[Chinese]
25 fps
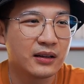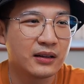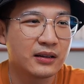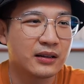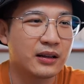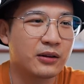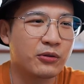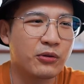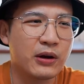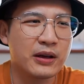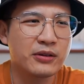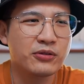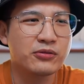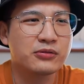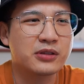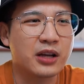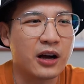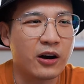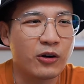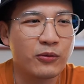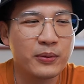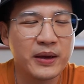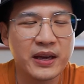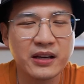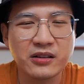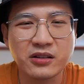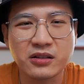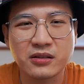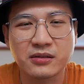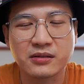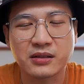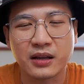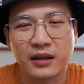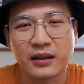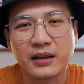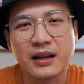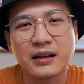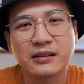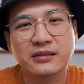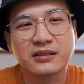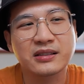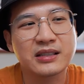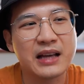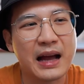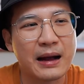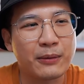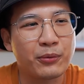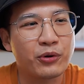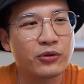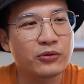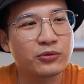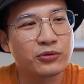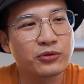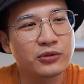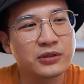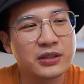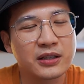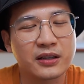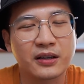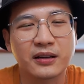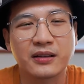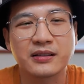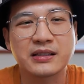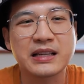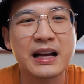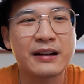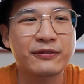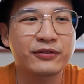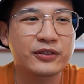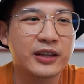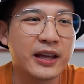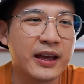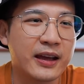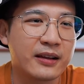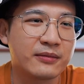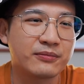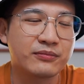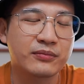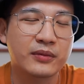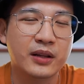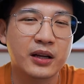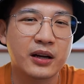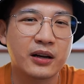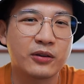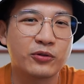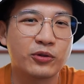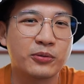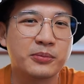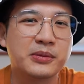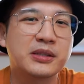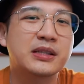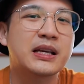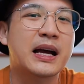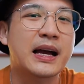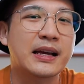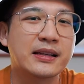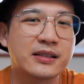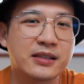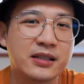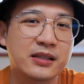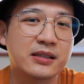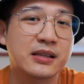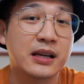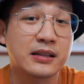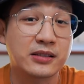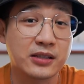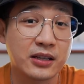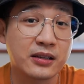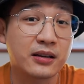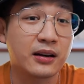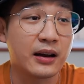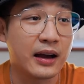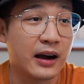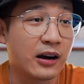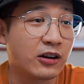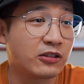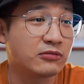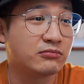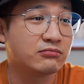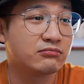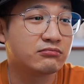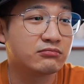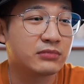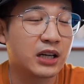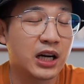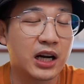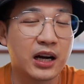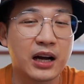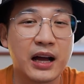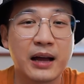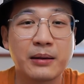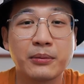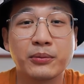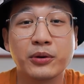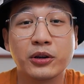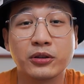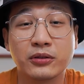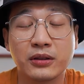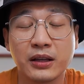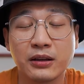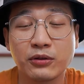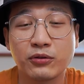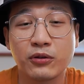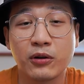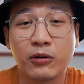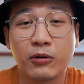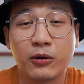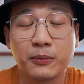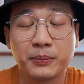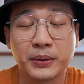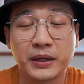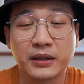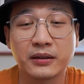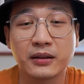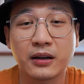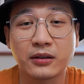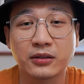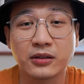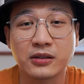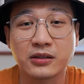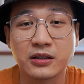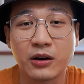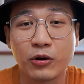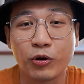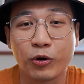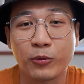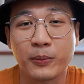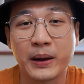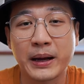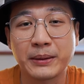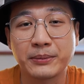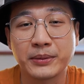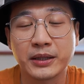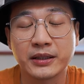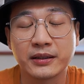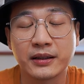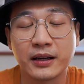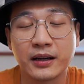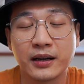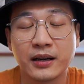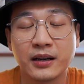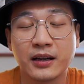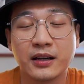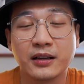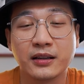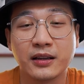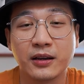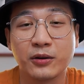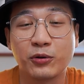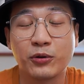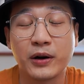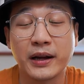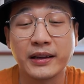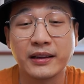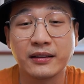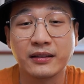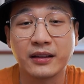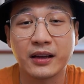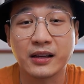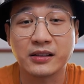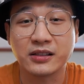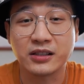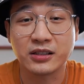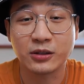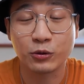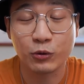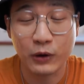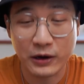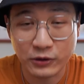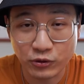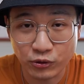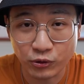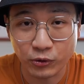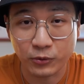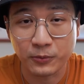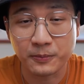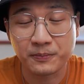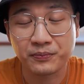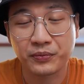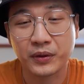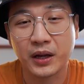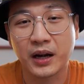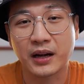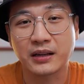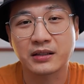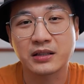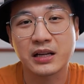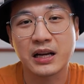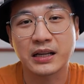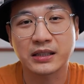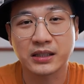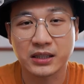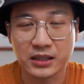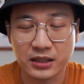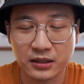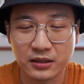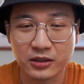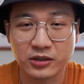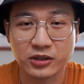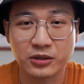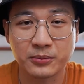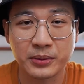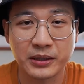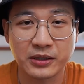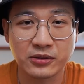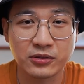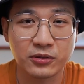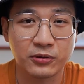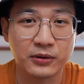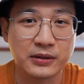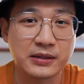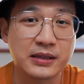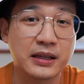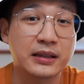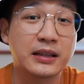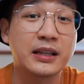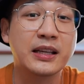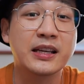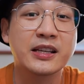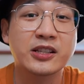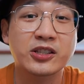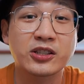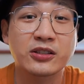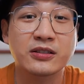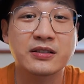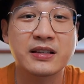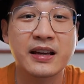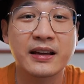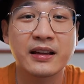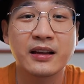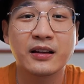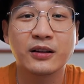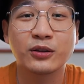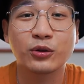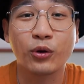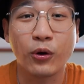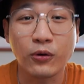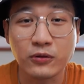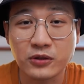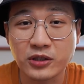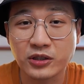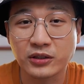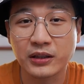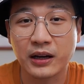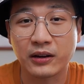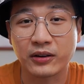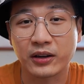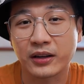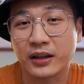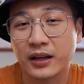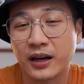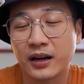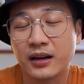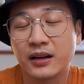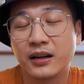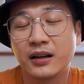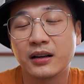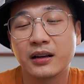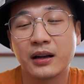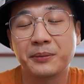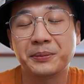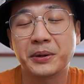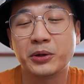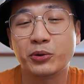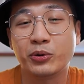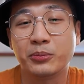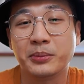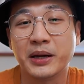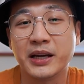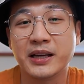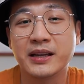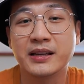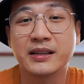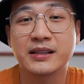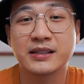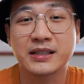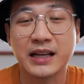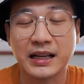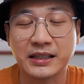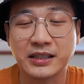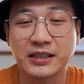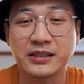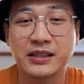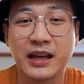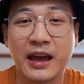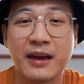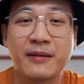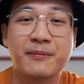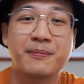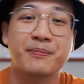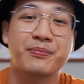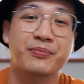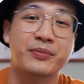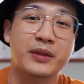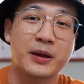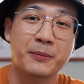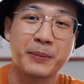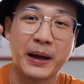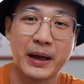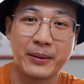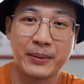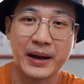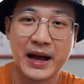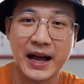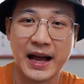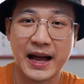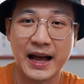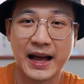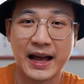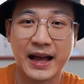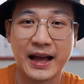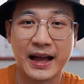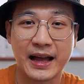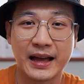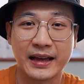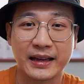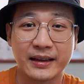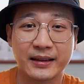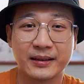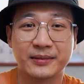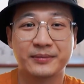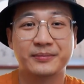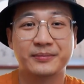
那关于曹丕是怎样驾崩于这个嘉福殿啊，我们下一期再接着聊啊。还没有订阅我频道的小伙伴们呢，也欢迎点击关注啊，这样新的视频就会在第一时间通知到你们。那么我们下期见，拜拜。